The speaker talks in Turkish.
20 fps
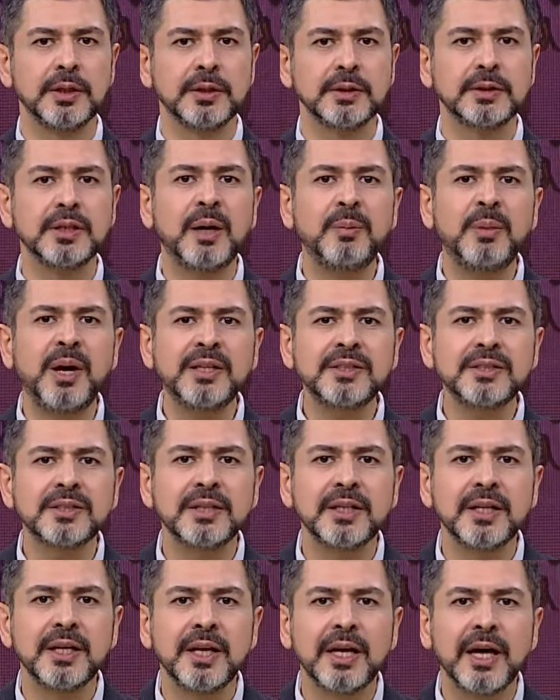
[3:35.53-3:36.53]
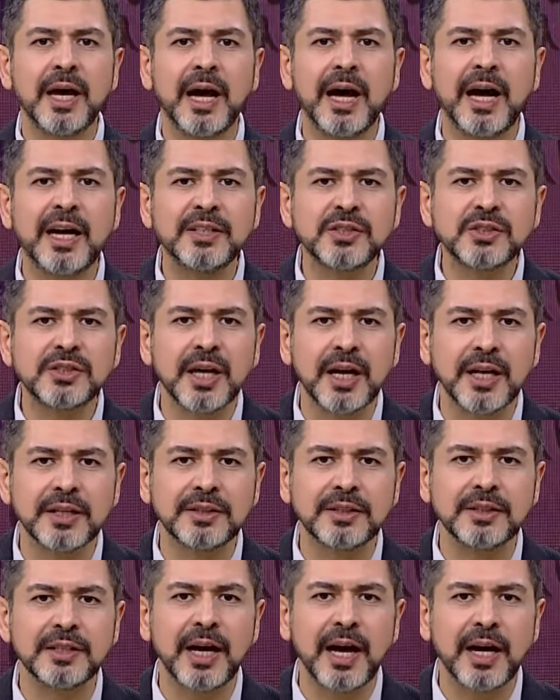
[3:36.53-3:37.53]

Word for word: Namaz her saatini,